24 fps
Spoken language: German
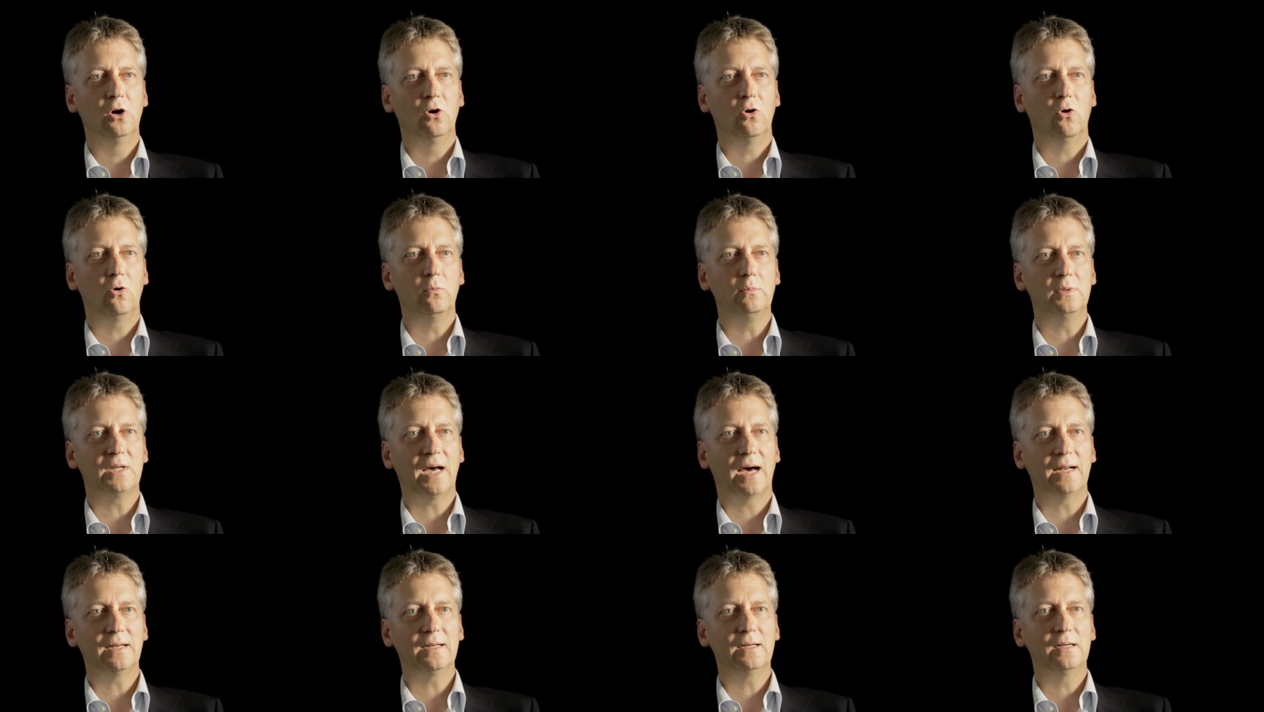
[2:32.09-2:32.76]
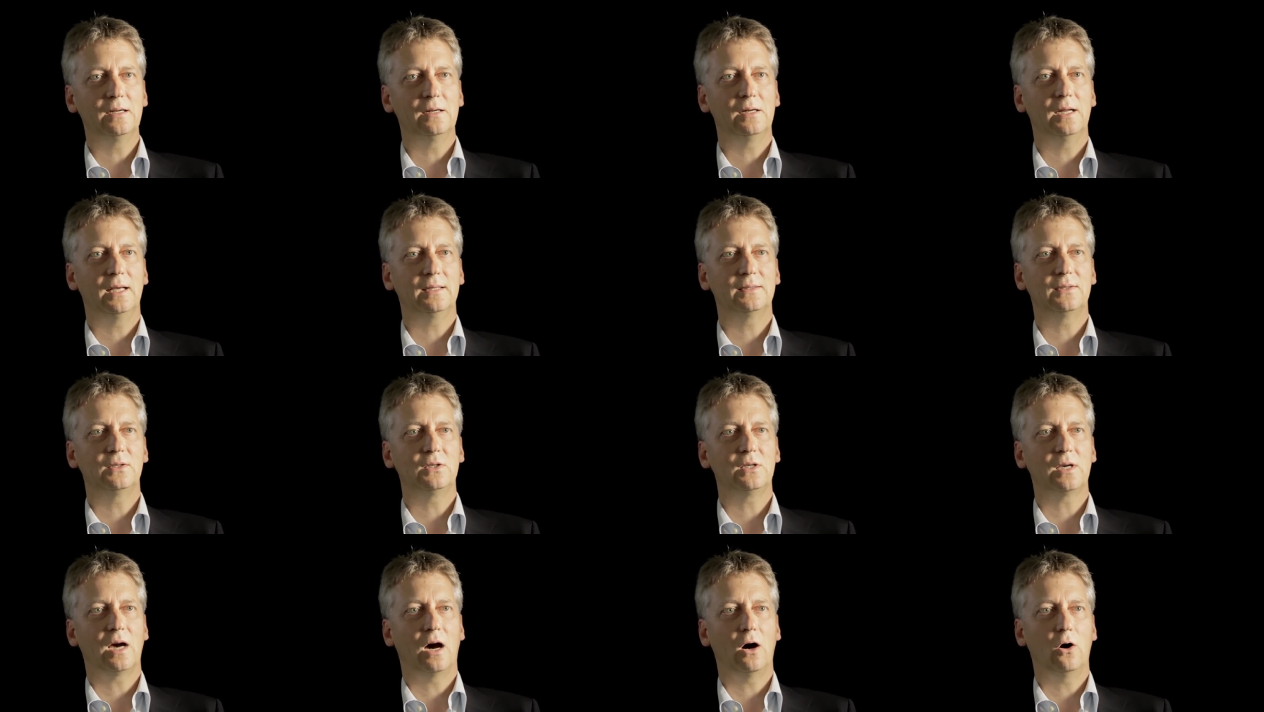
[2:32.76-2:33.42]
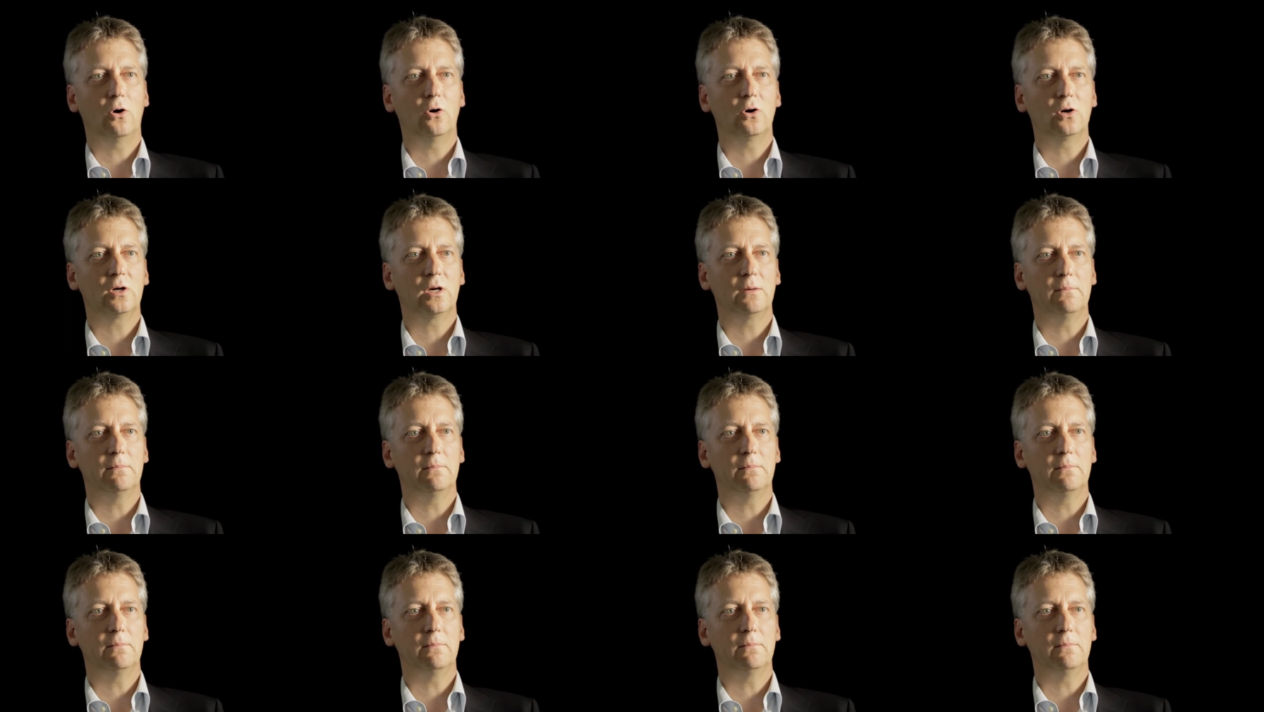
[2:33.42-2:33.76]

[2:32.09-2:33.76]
um dann letztlich auch